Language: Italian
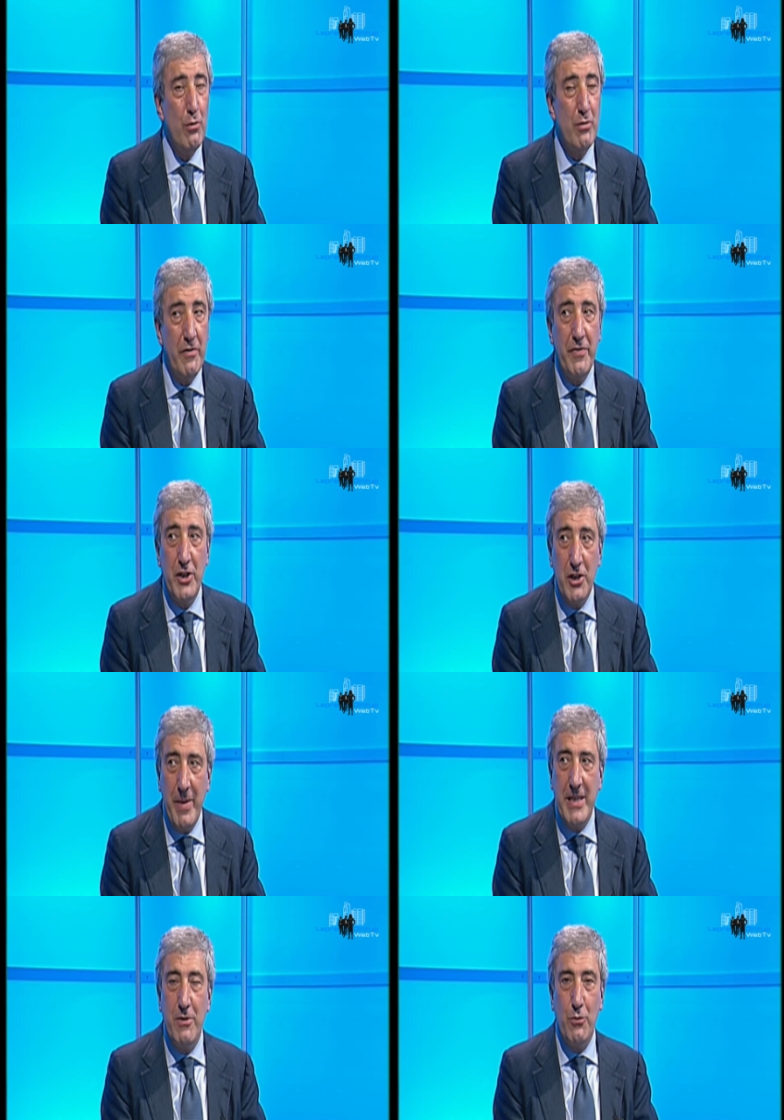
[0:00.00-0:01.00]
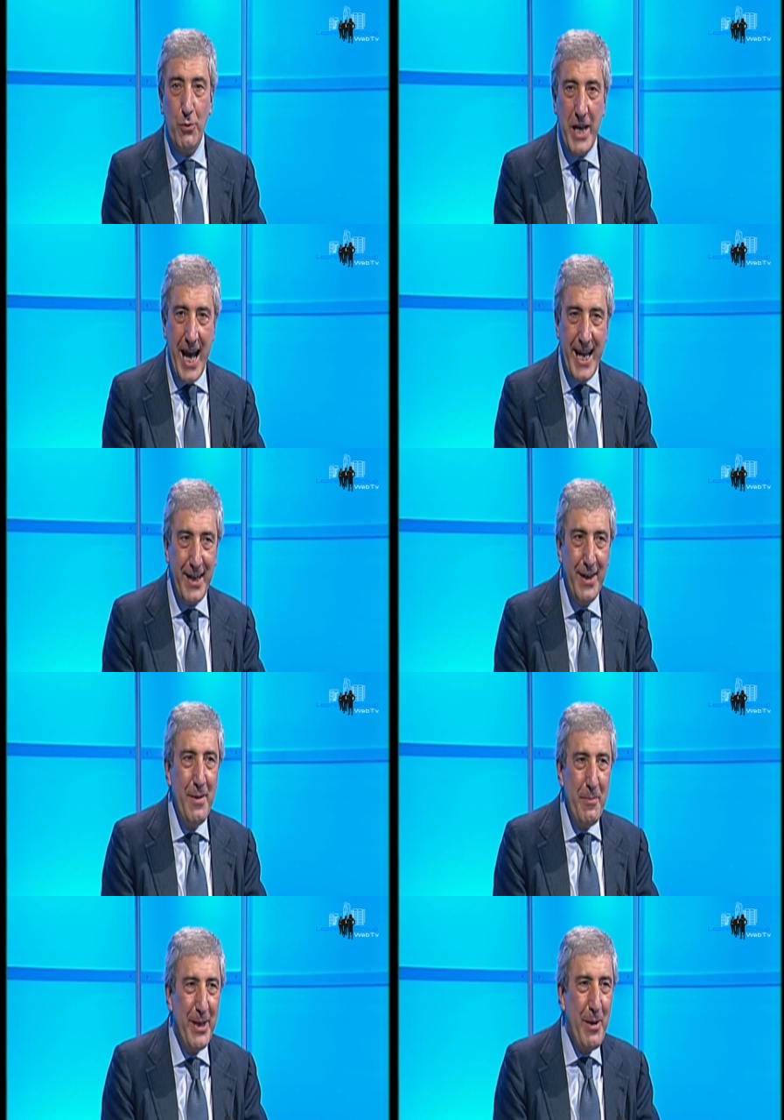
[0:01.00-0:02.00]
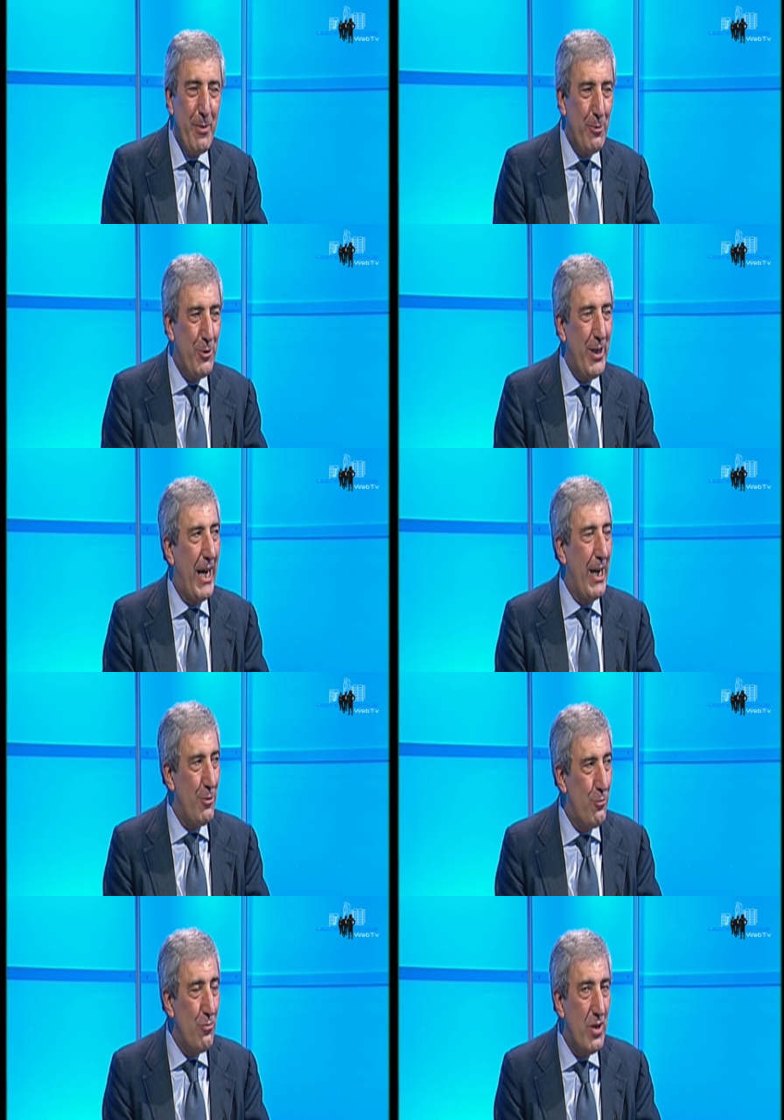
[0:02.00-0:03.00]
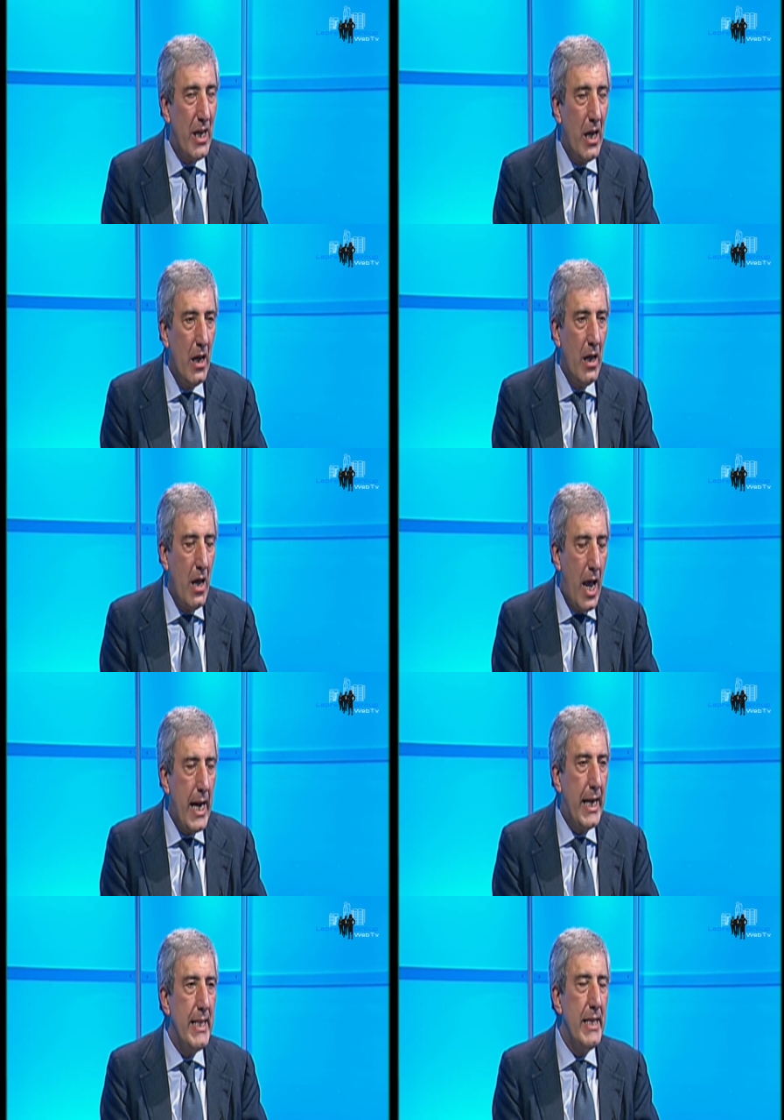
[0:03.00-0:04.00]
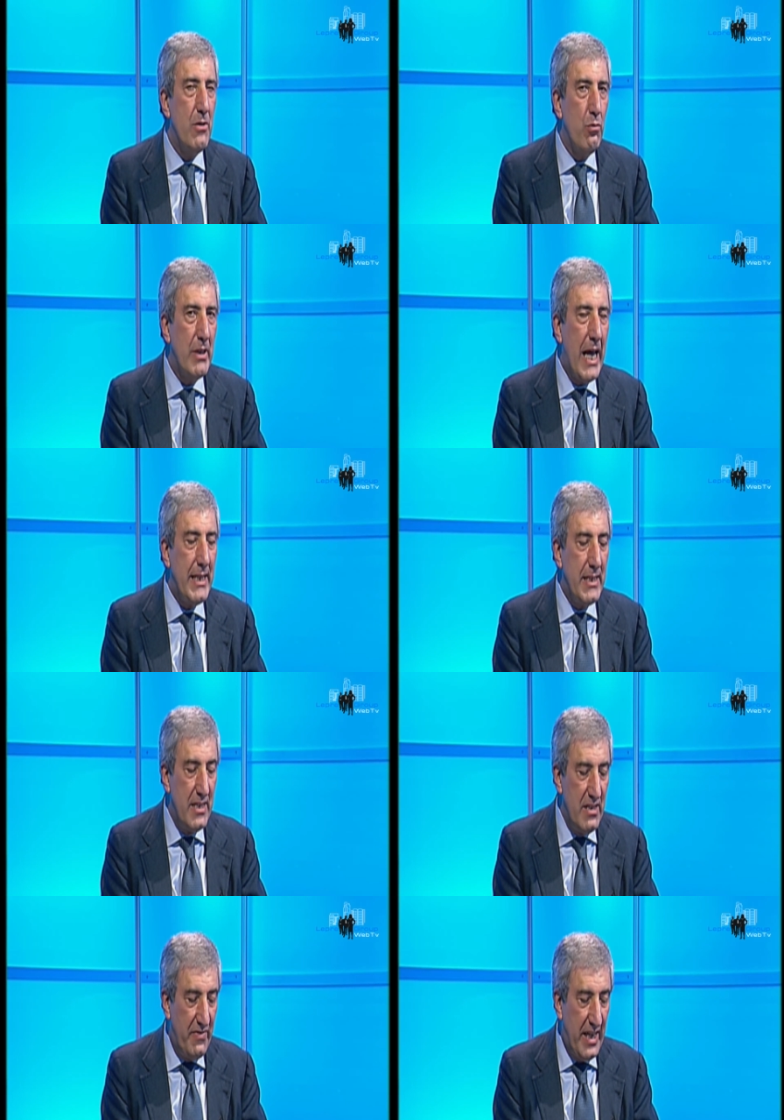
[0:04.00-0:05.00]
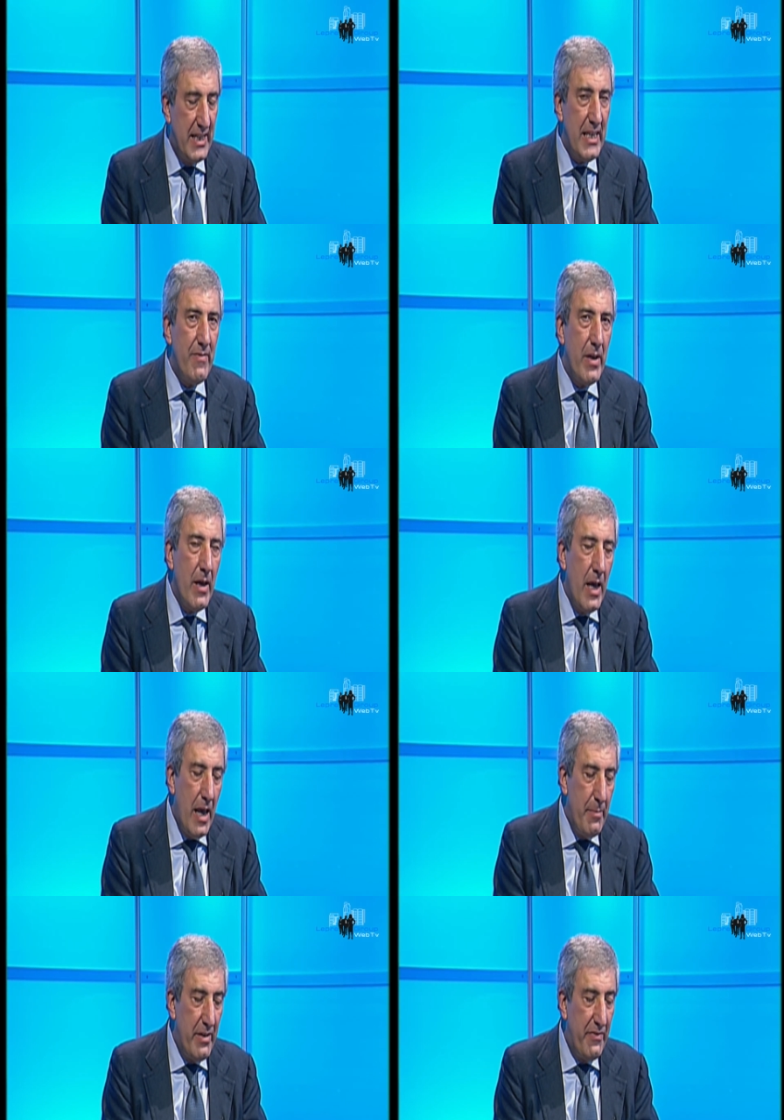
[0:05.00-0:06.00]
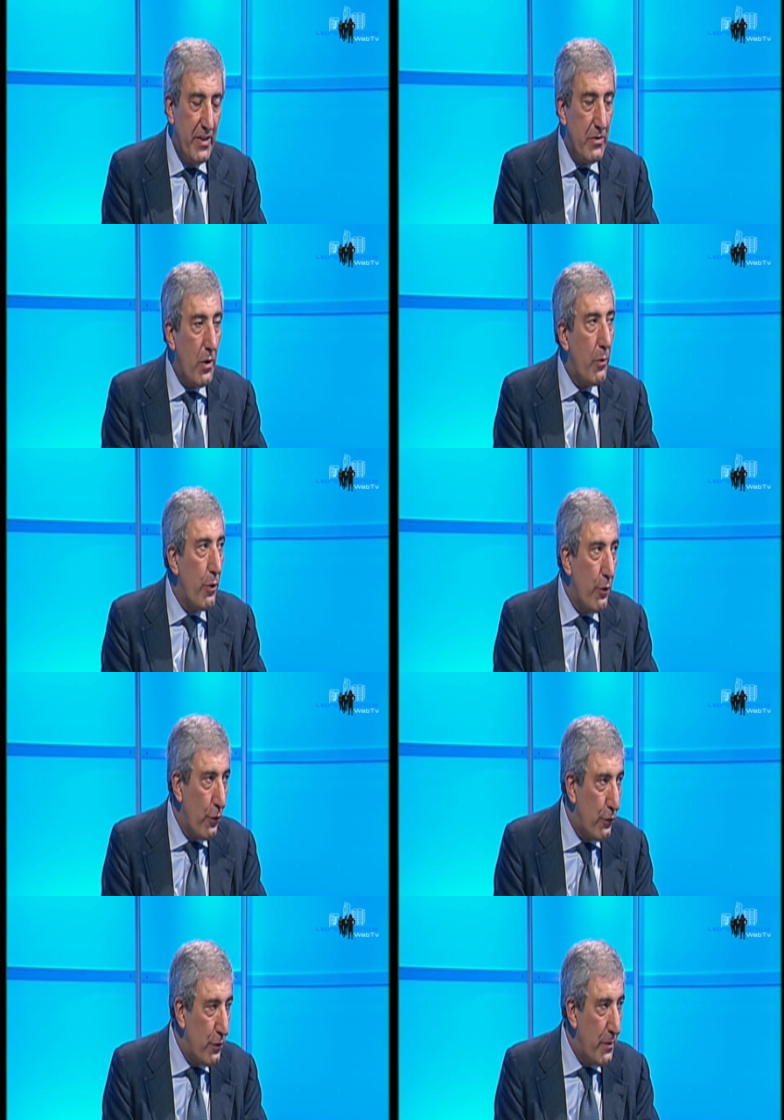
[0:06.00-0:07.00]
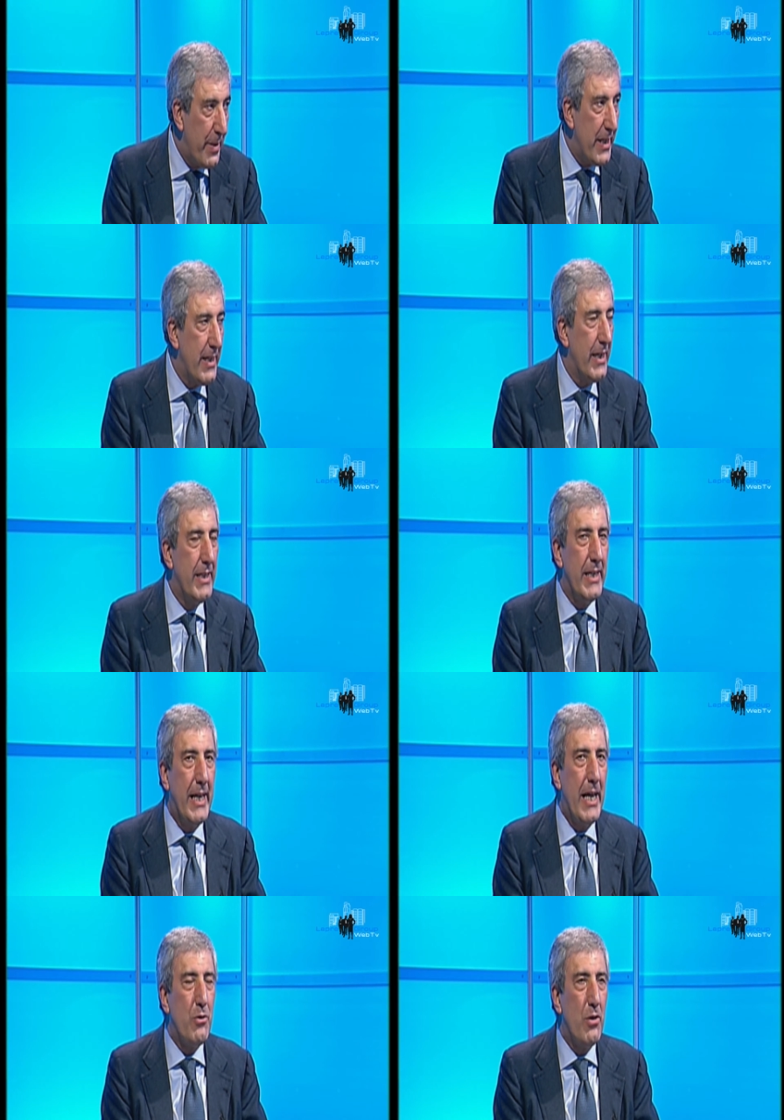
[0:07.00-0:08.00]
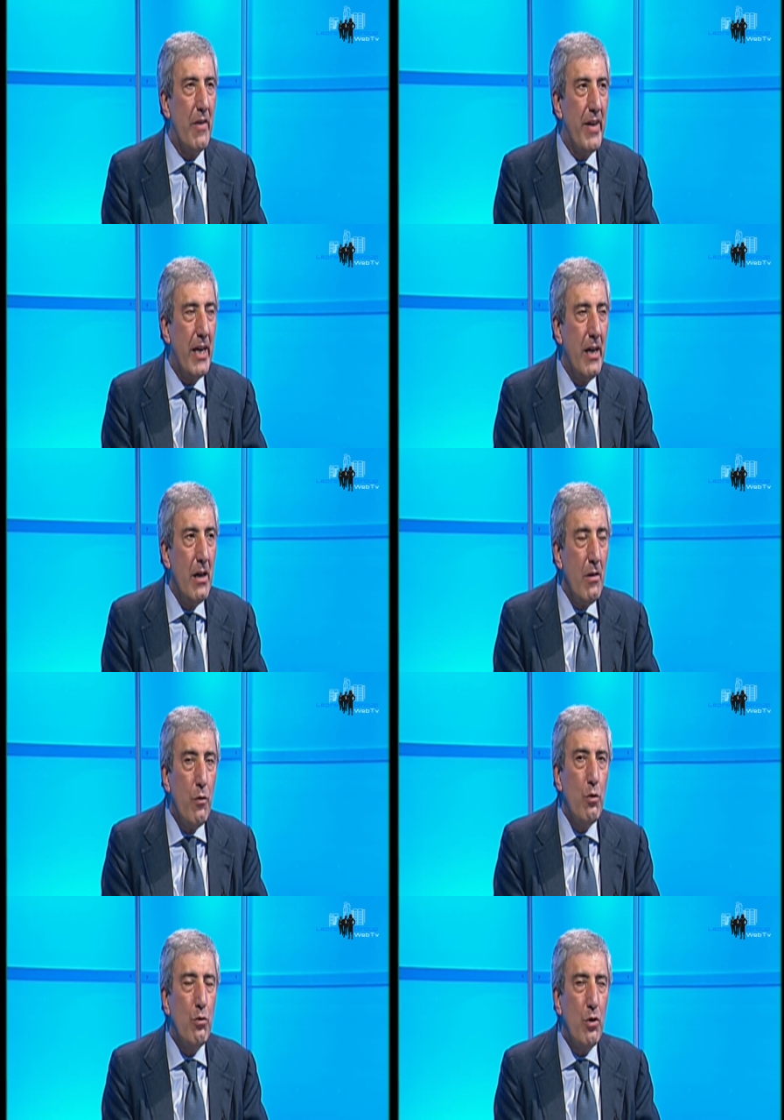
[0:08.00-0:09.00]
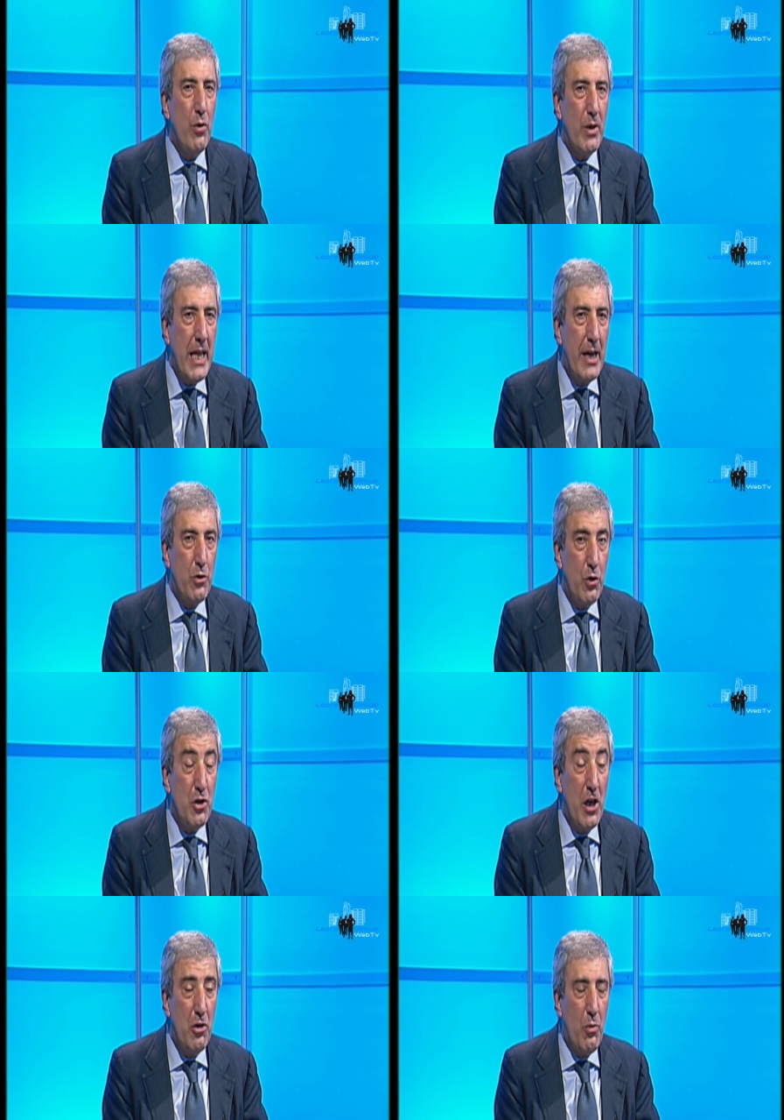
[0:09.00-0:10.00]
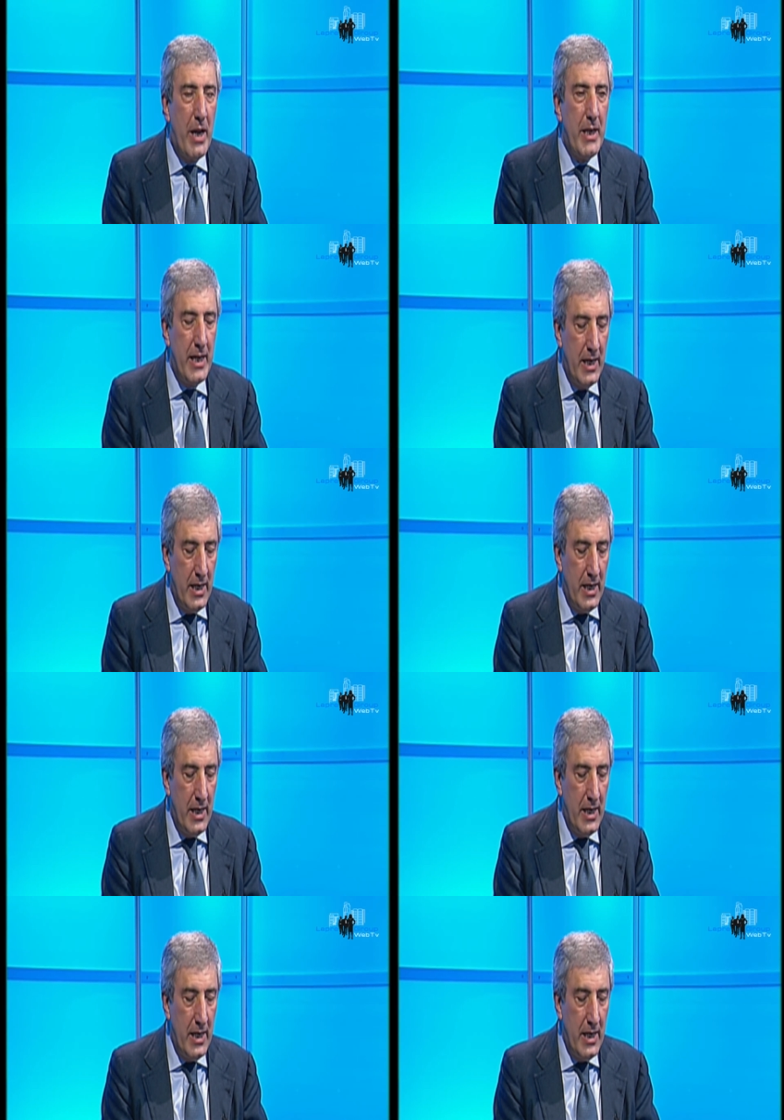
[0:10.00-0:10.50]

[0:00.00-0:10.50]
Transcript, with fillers: non si finisce mai di studiare, perché per riuscire ad aggiungere anche dei risultati significativi, e mi riferisco a quello nostro di imprese che ti ringrazio di aver voluto ricordare, cioè 100 anni